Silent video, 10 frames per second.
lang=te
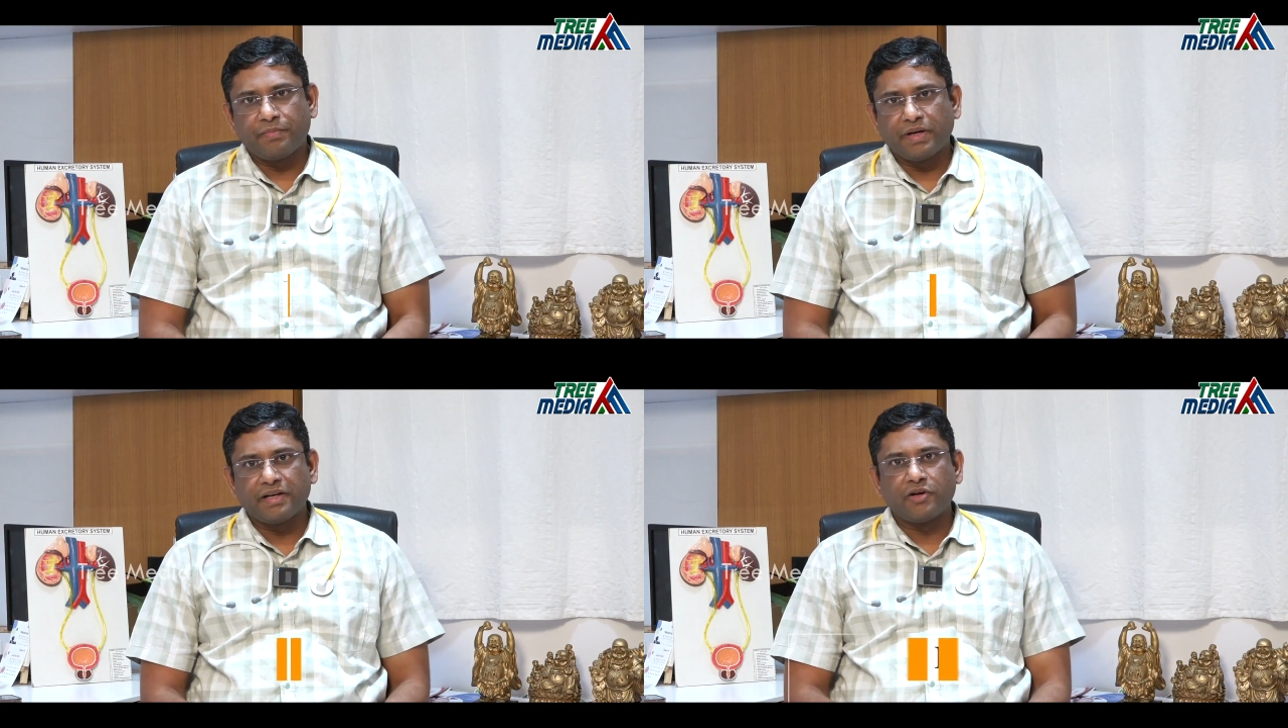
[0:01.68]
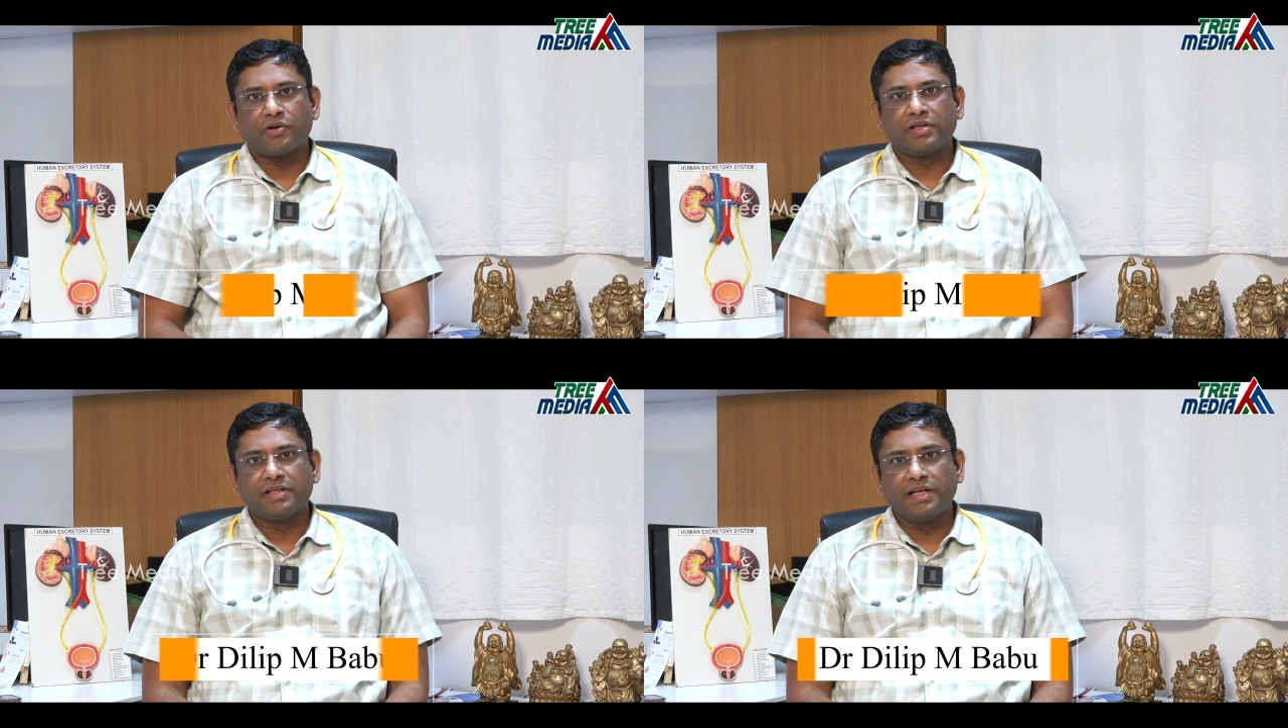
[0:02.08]
నా పేరు
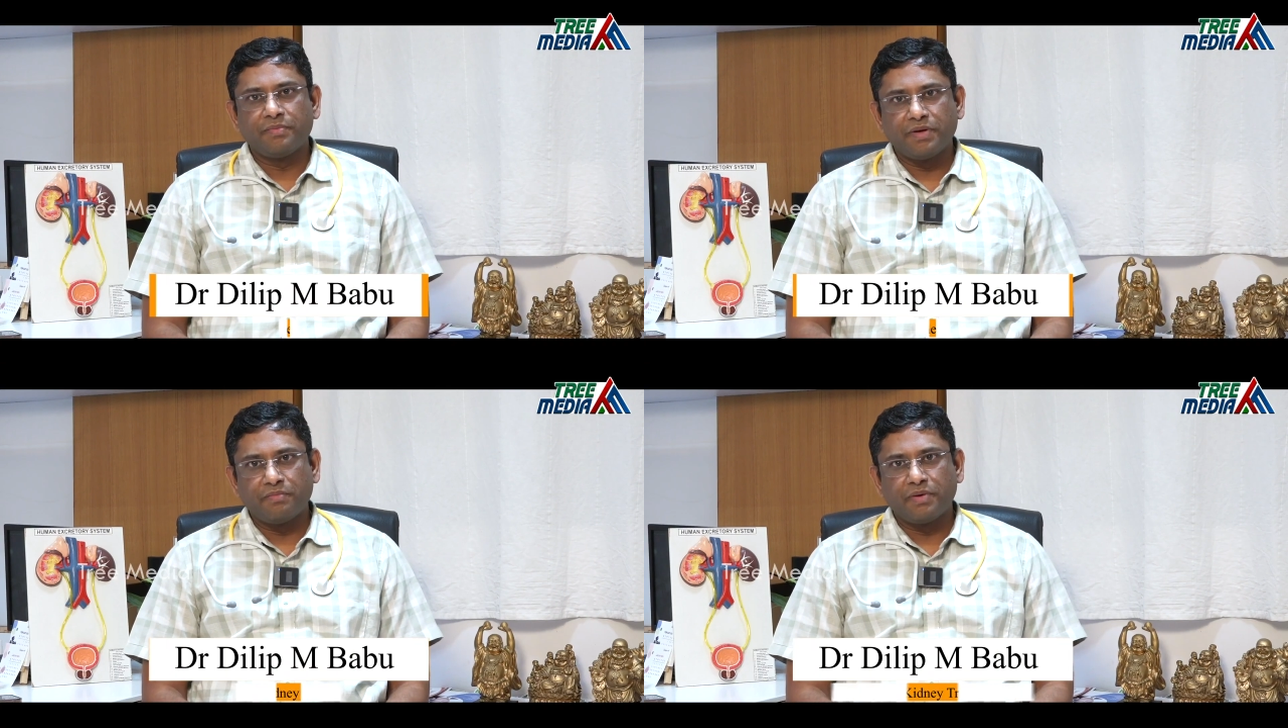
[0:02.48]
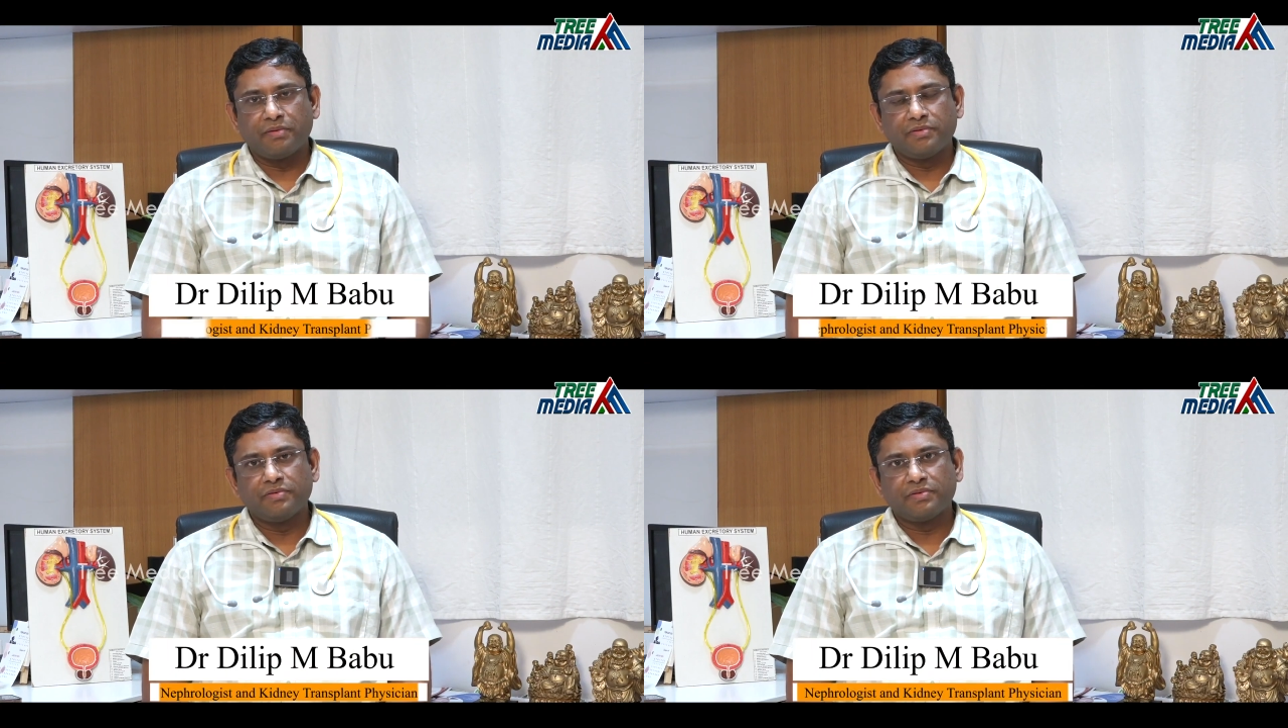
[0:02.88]
డాక్టర్ దిలీప్
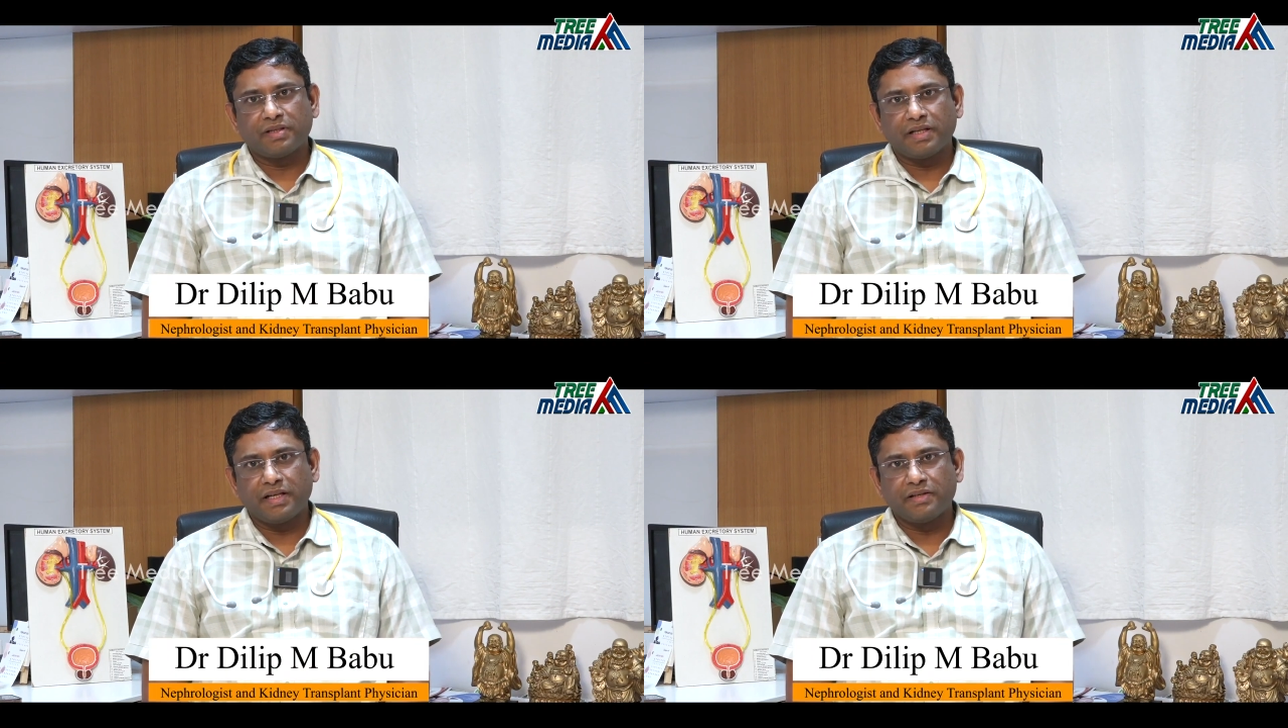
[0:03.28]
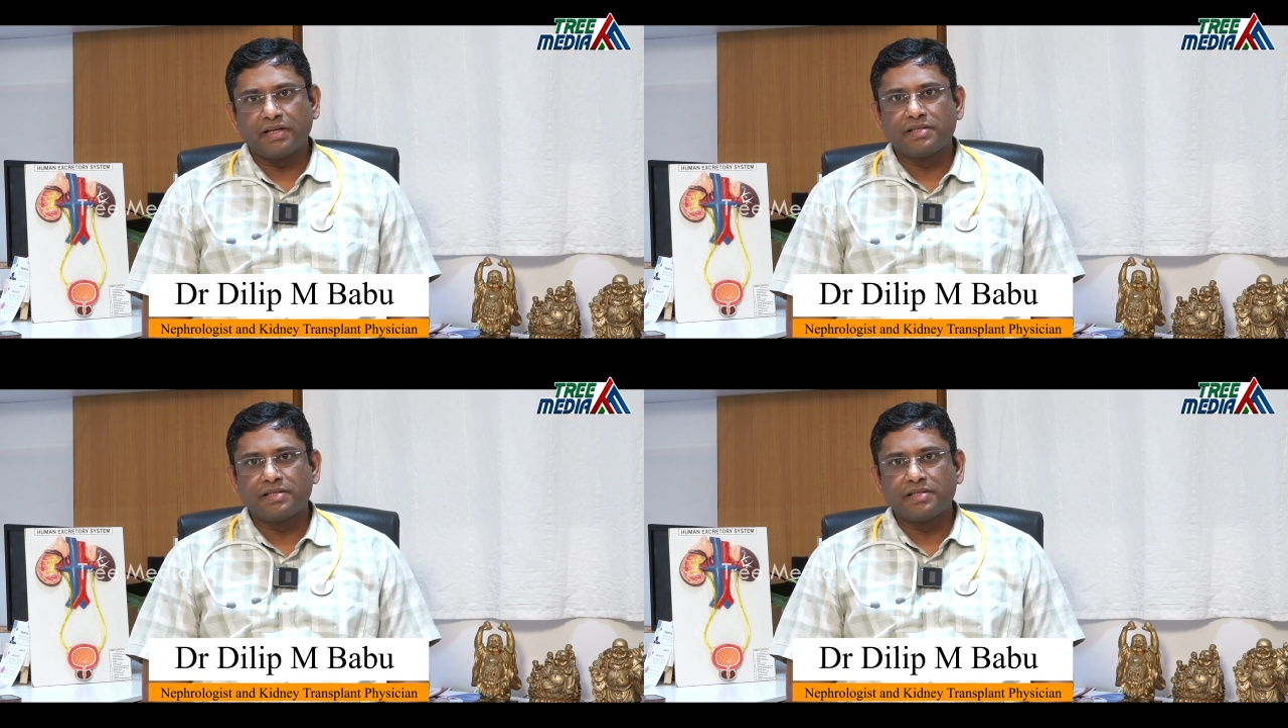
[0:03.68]
ఎంబాబు నేను